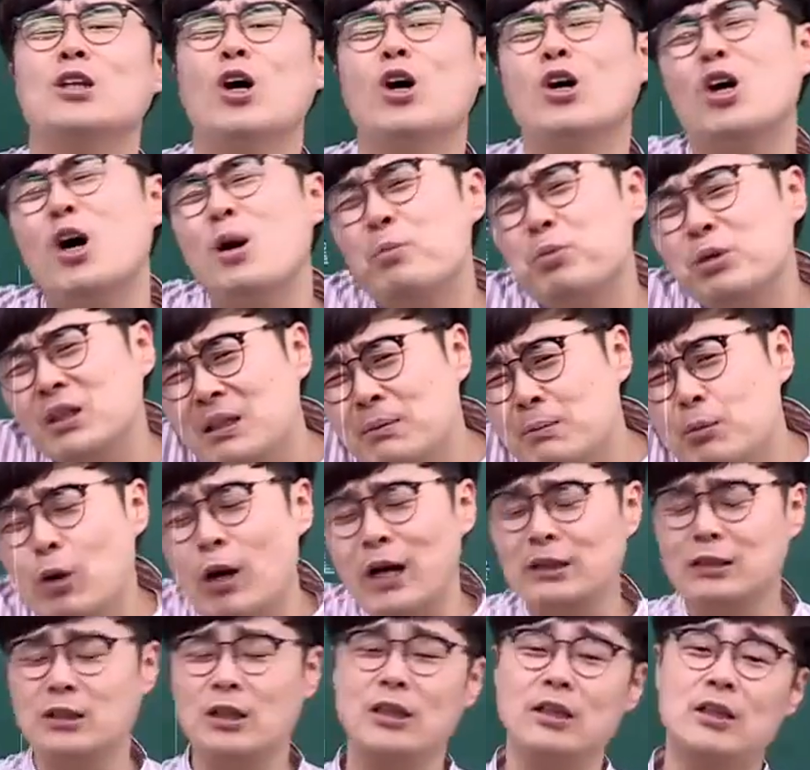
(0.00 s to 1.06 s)
여러분이 뭐
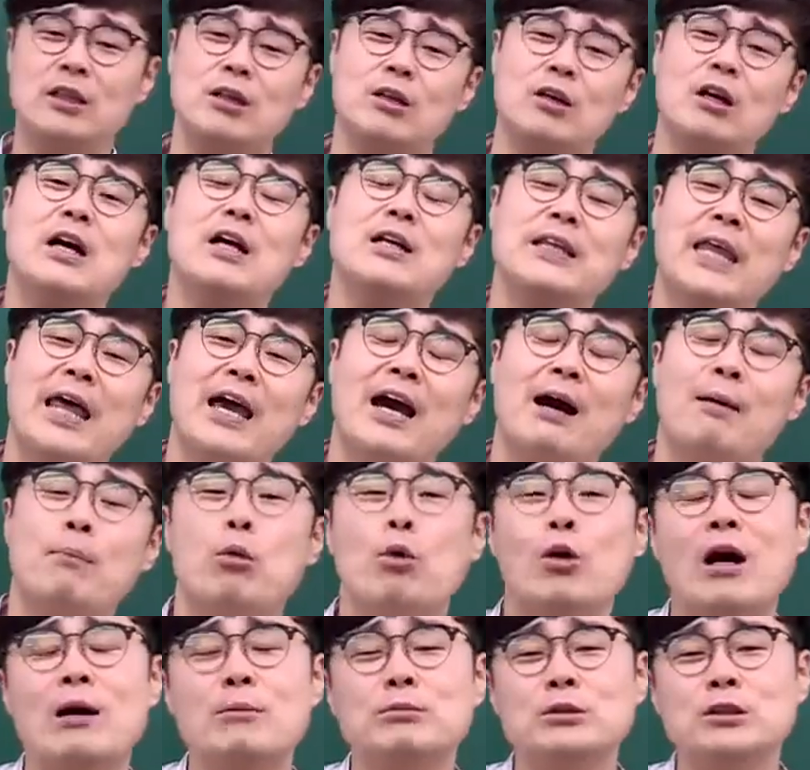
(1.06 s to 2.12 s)
하셔야 돼요? 내가
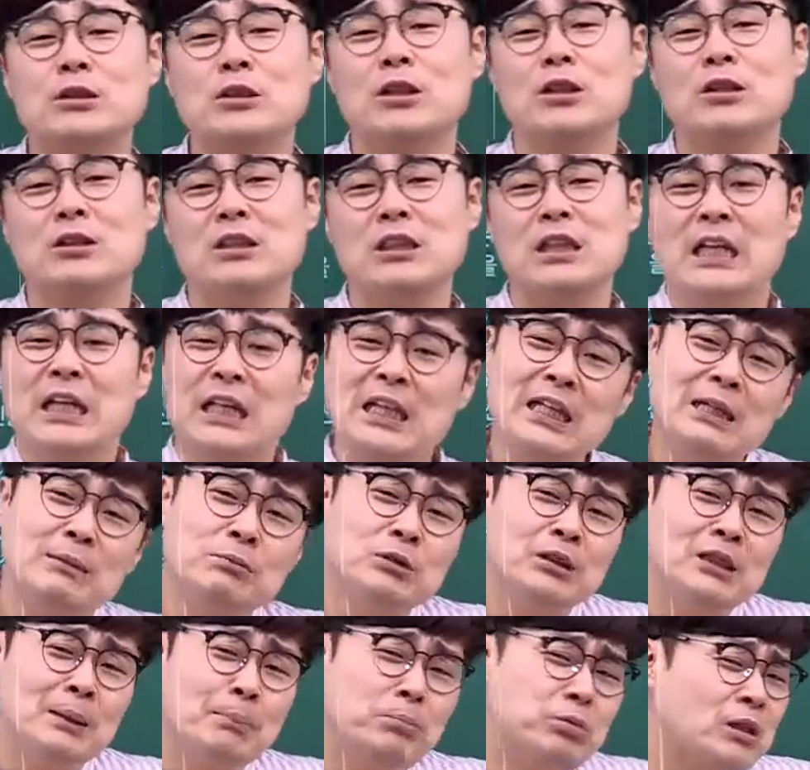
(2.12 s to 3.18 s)
뭐가 문제였지? 이
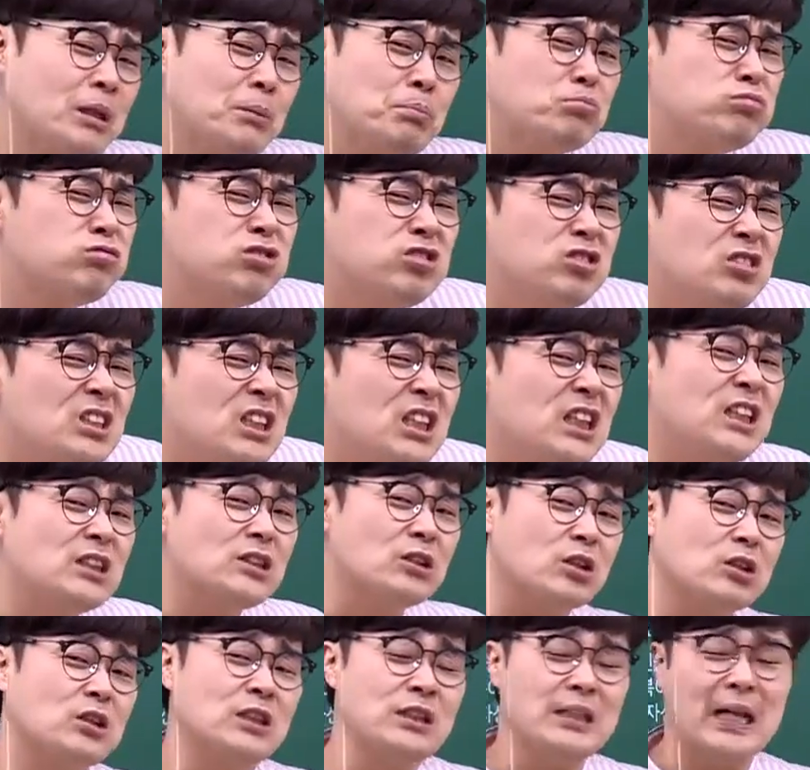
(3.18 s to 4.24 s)
문제부터 무슨 일이
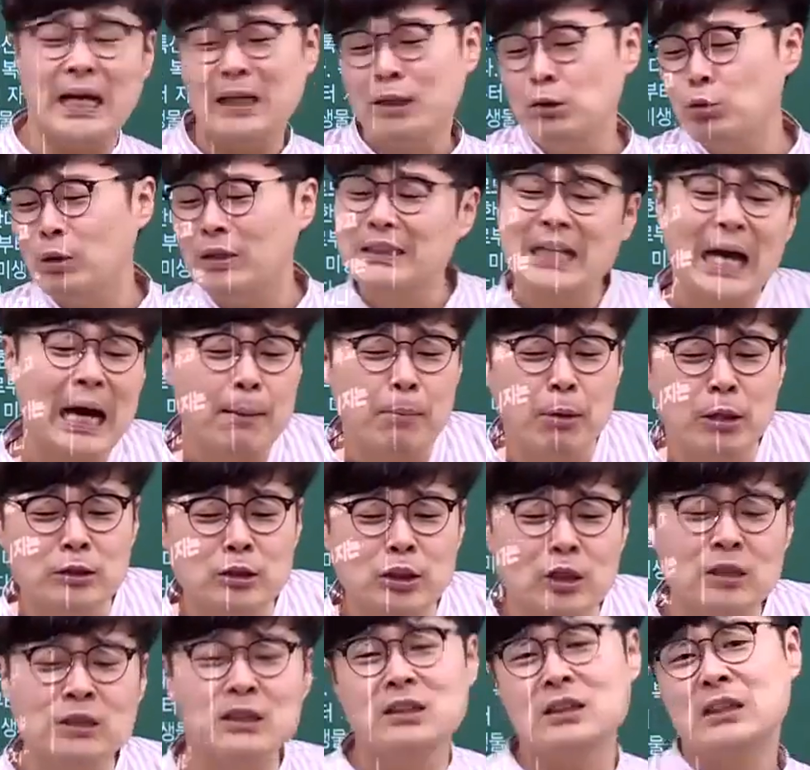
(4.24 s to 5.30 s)
있었지? 나는 왜 사 번
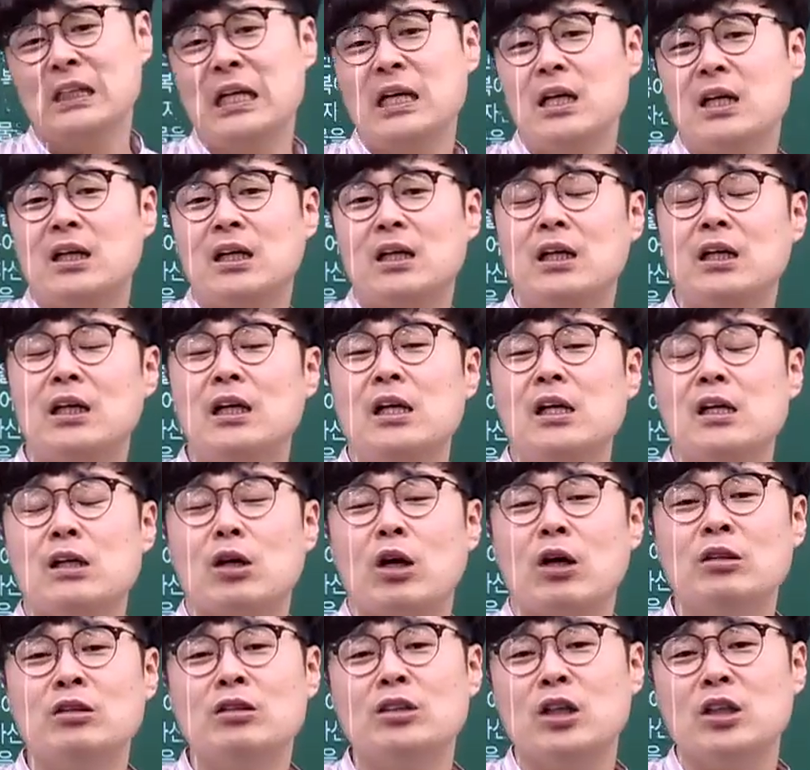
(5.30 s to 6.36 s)
선지 어,
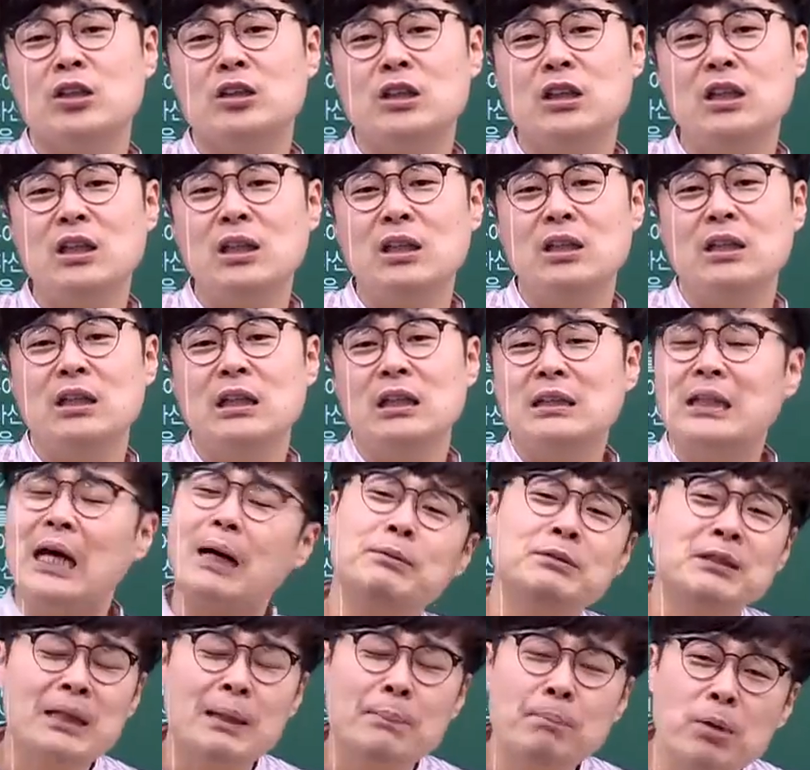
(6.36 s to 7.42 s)
건드렸지?
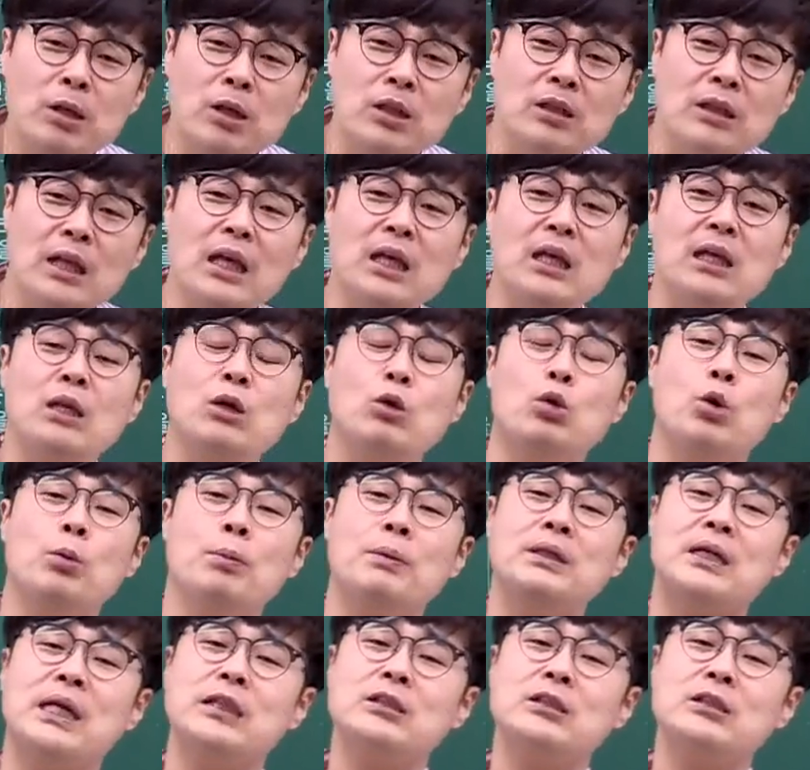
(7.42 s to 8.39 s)
답은 삼 번인데 이 고민을